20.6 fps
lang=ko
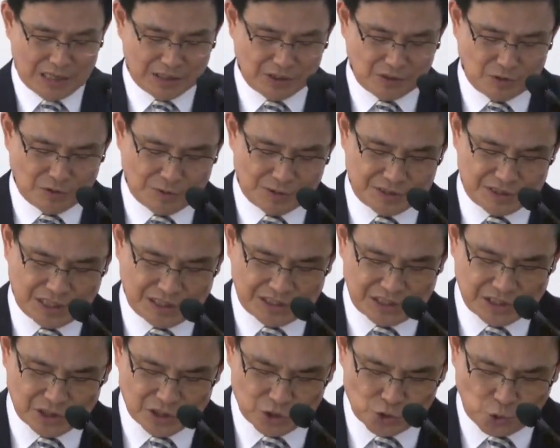이거
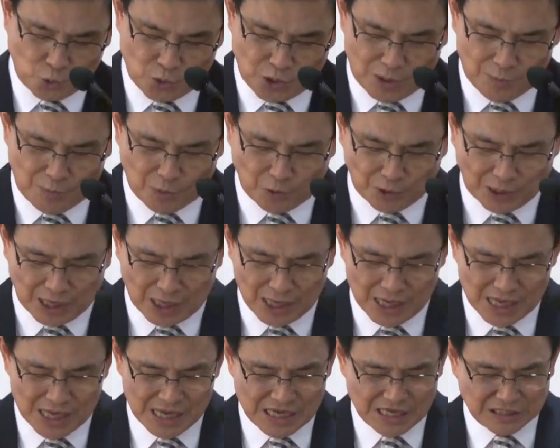자신은 손해보거나
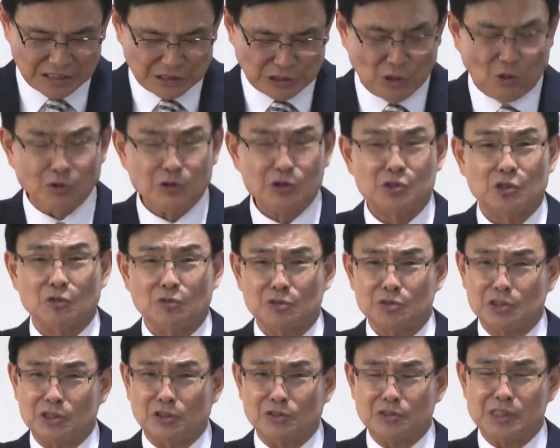
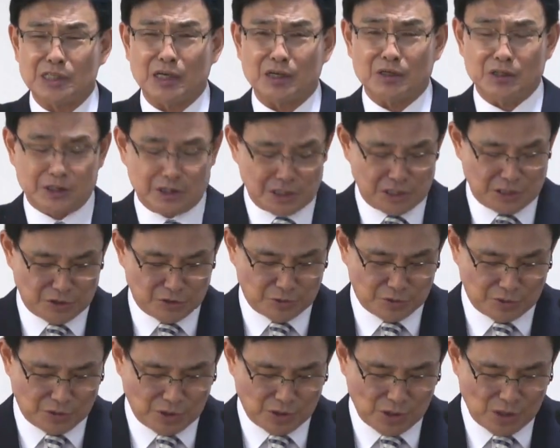영적 전쟁을
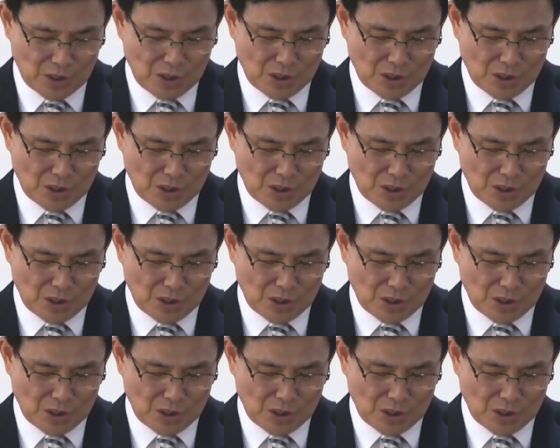치를